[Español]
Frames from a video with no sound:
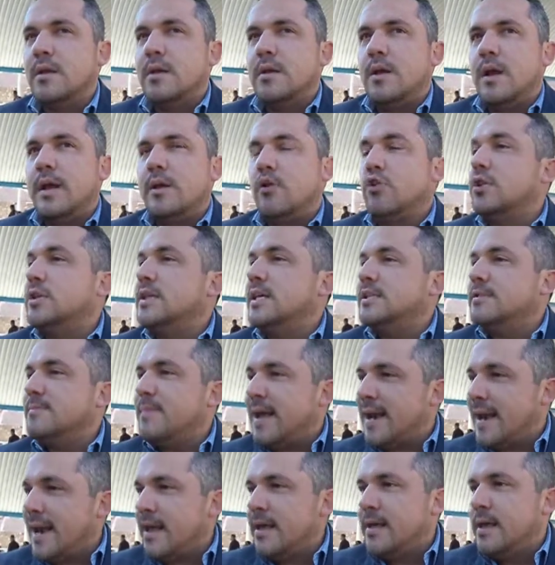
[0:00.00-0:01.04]
en Ortiz
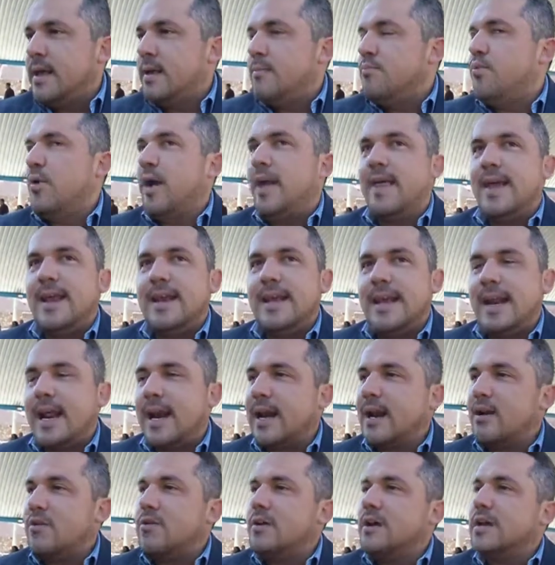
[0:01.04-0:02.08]
Mena, pueden ir a
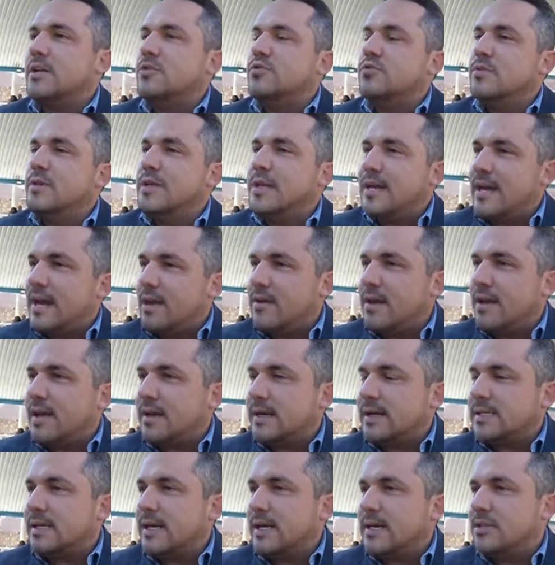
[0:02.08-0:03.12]
recoger su dinero y a
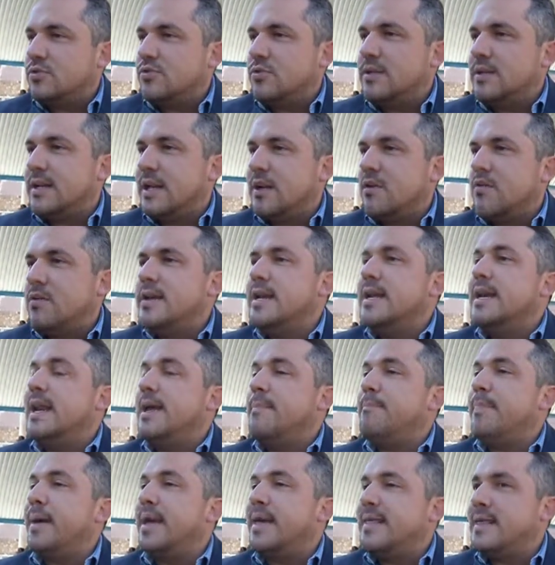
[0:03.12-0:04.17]
regresarle su dinero. Y le
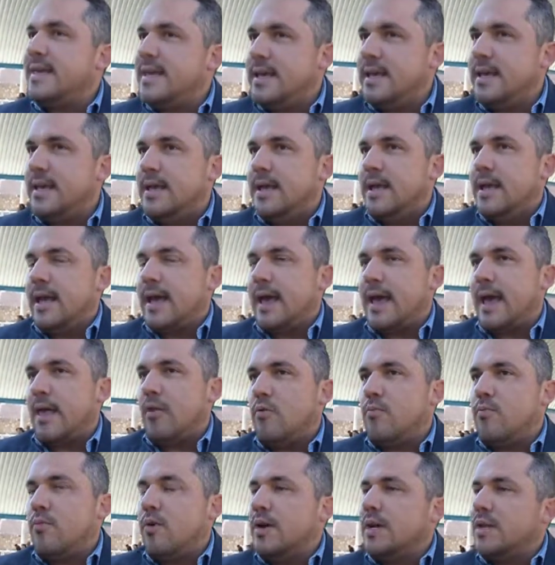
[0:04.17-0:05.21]
pedí eh, a
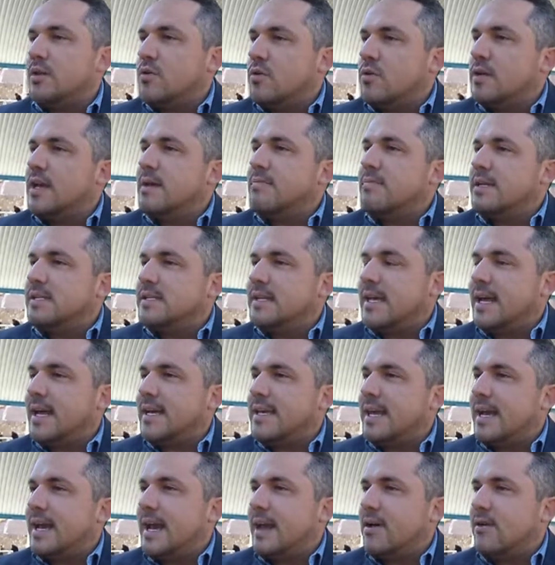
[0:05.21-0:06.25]
Boletón que me hiciera
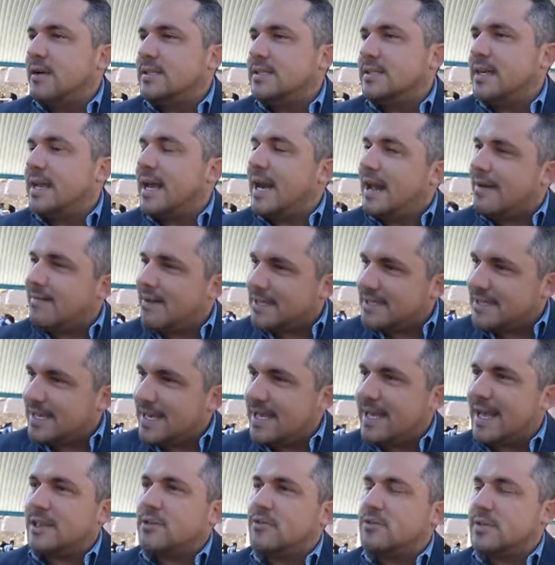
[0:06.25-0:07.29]
llegar ahora sí que la base de
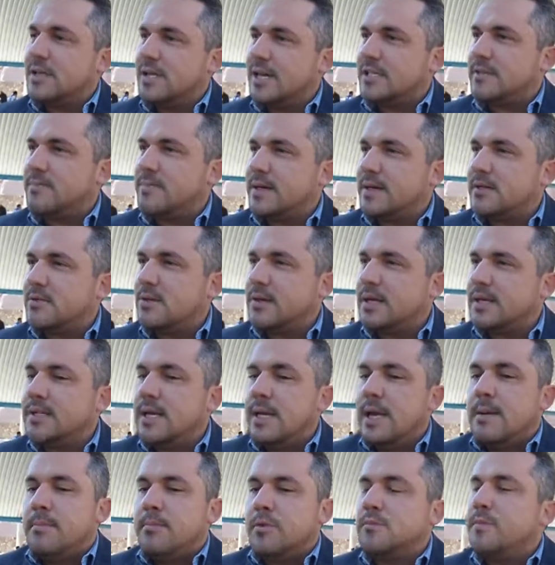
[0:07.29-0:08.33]
datos de las personas,
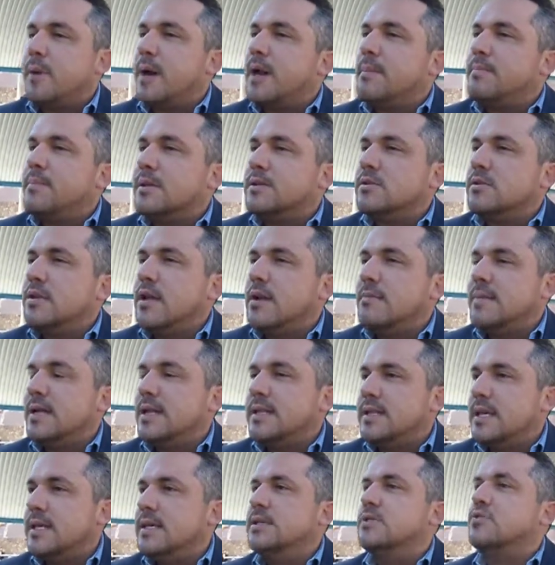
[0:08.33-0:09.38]
pues para
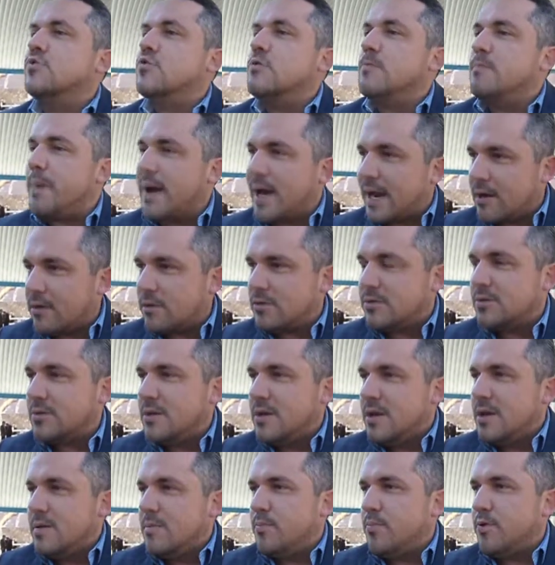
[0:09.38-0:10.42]
personalmente disculparnos
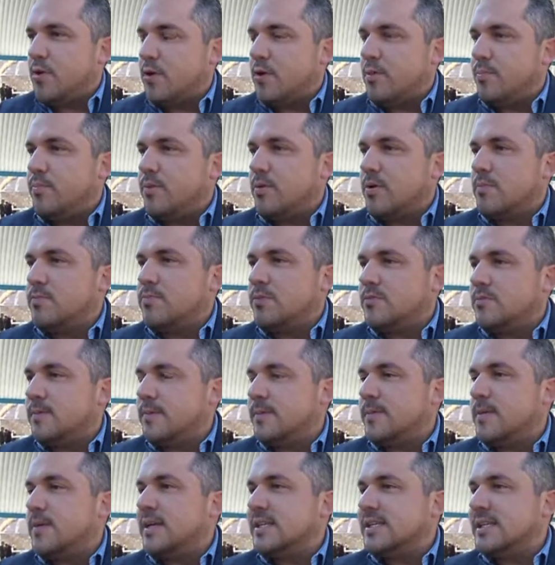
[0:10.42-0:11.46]
por, por, pues,
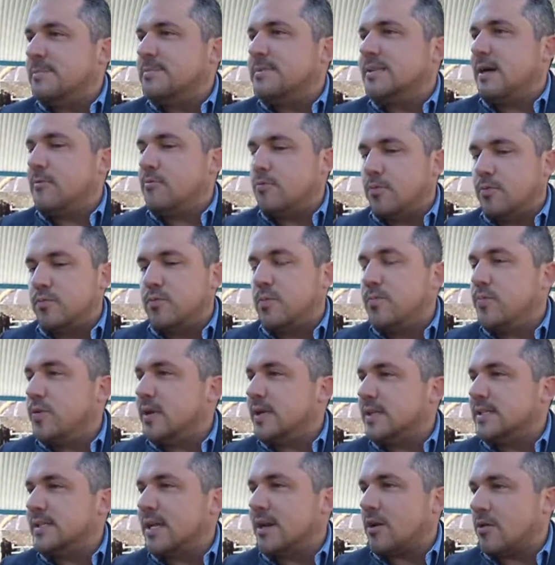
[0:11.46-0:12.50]
por, ese abrupto y por
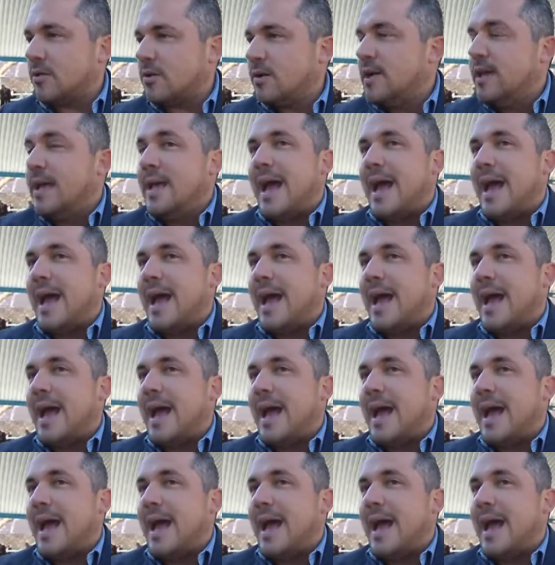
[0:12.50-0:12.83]
ese error.